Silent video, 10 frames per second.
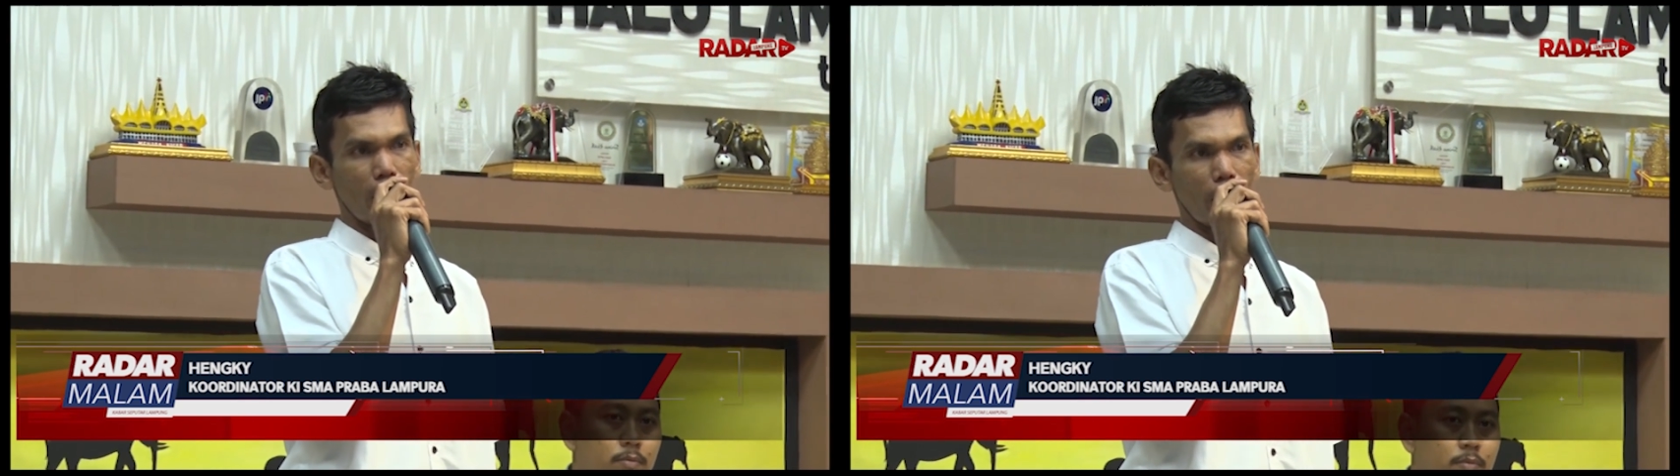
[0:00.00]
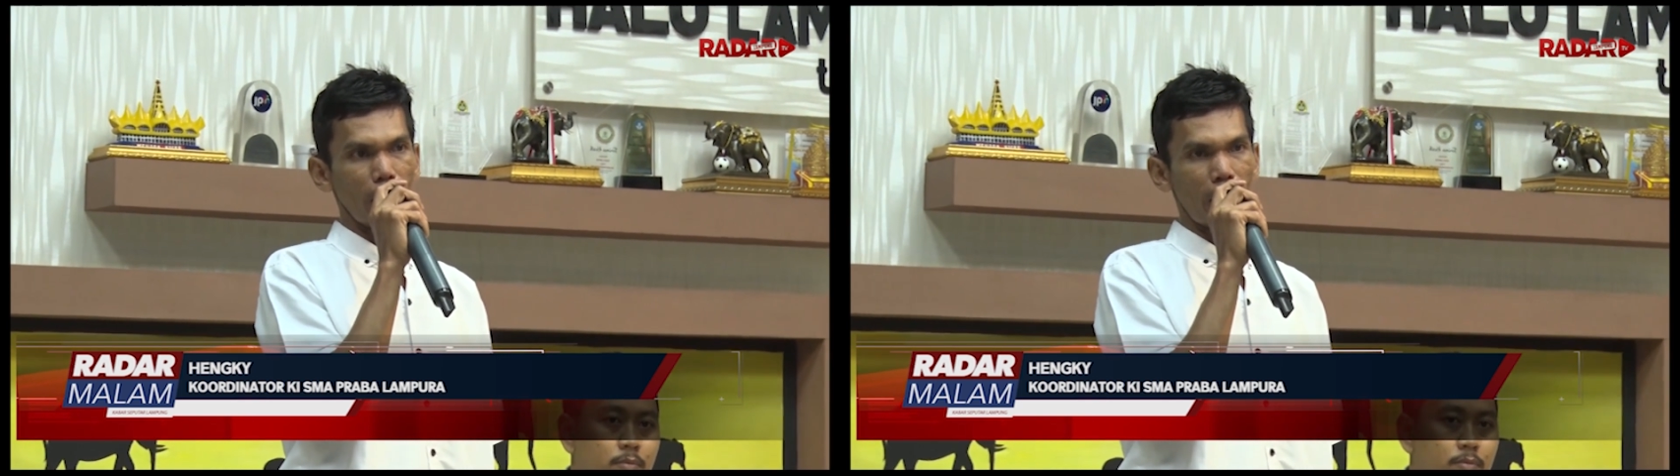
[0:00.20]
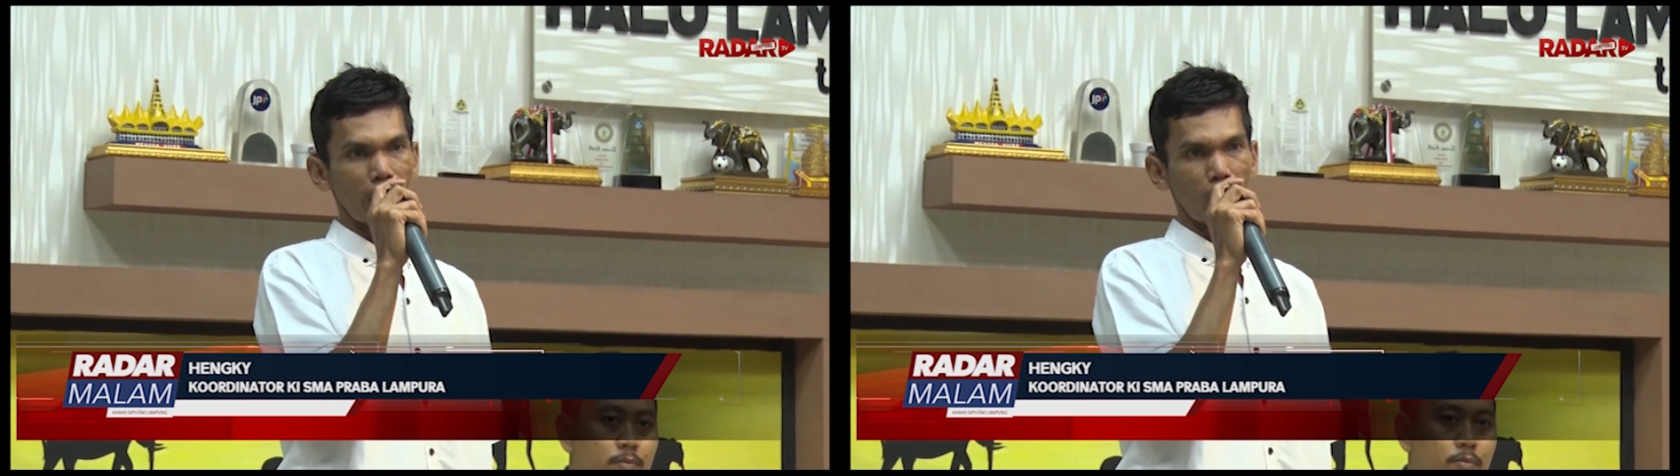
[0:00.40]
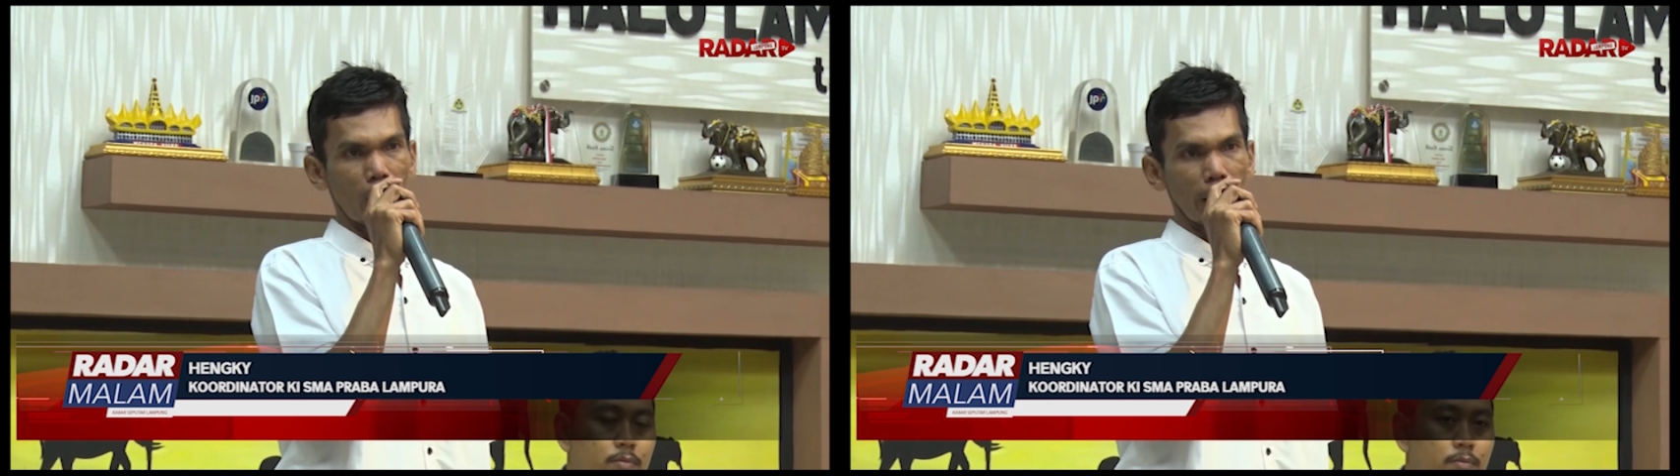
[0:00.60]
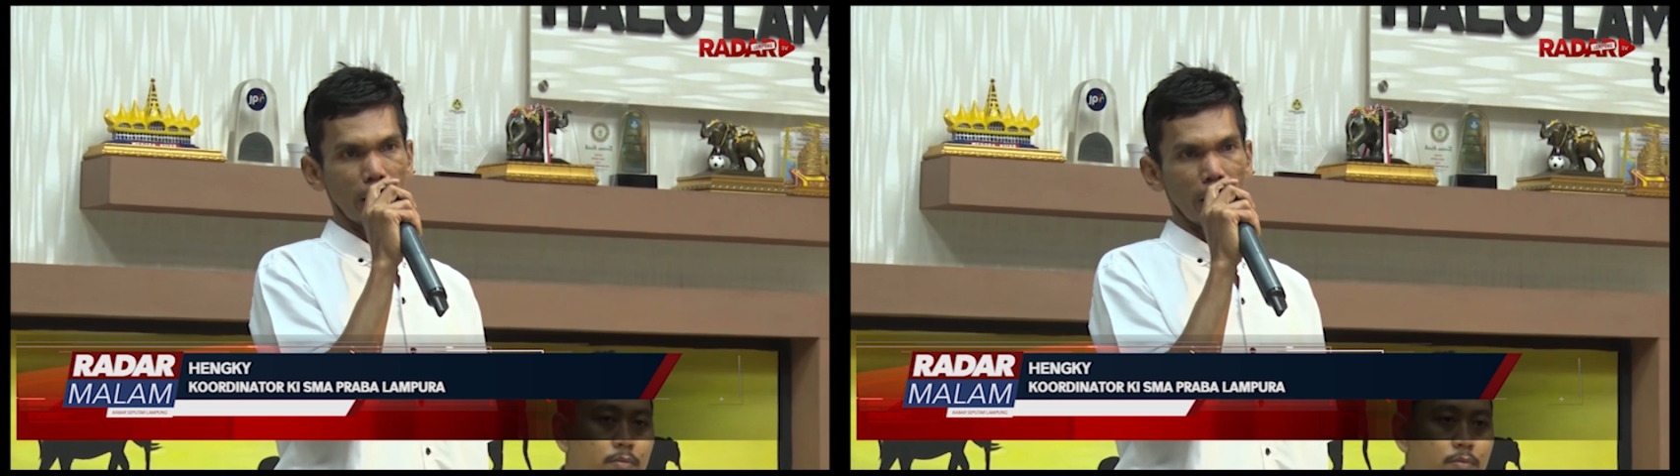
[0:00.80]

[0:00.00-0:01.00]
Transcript: melakukan